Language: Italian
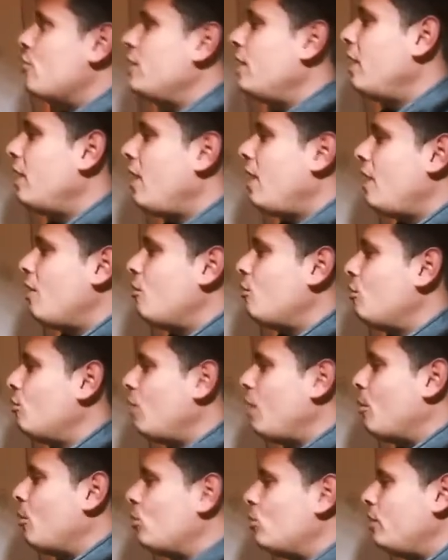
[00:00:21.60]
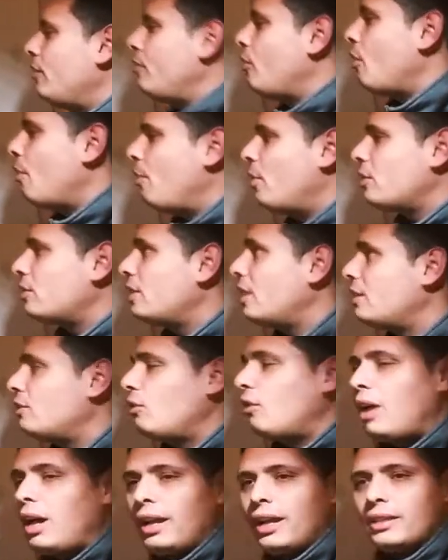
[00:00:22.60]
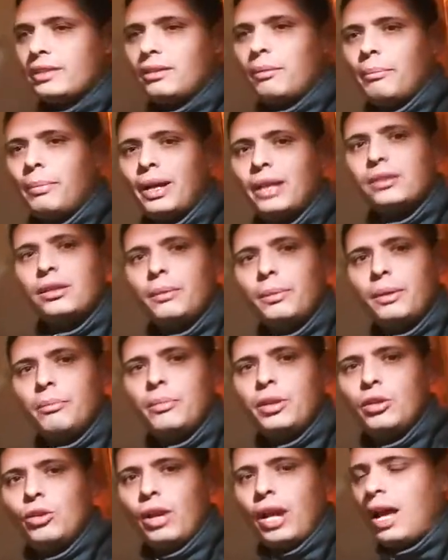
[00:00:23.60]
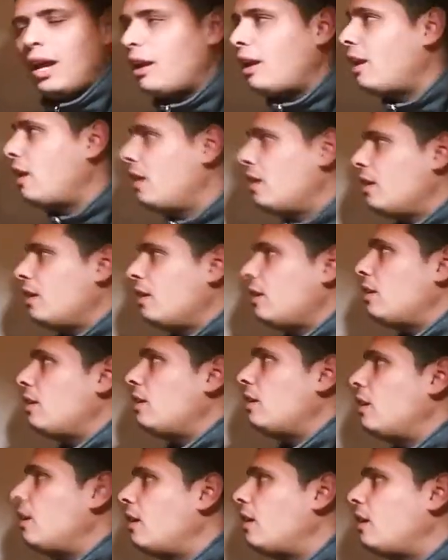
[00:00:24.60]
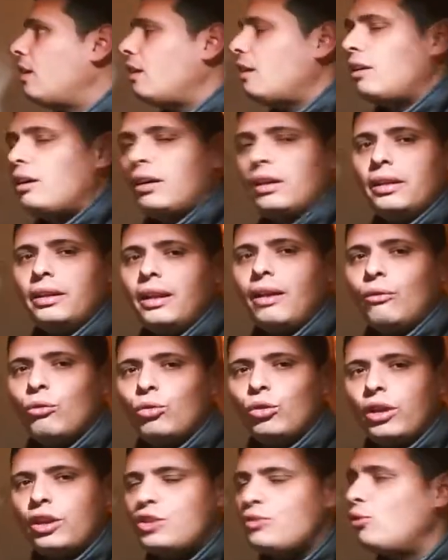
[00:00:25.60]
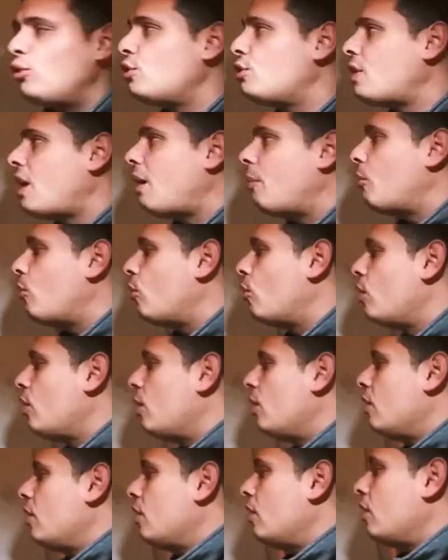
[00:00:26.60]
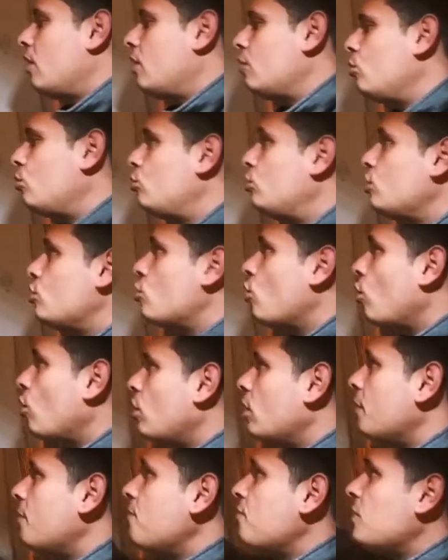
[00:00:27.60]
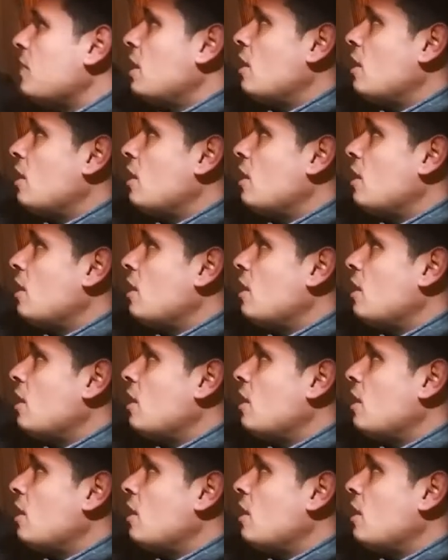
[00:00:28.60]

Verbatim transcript: vedere una modifica che ho portato alla stampante per migliorare il, eh, il lavoro che svolgiamo eh, tutti i giorni.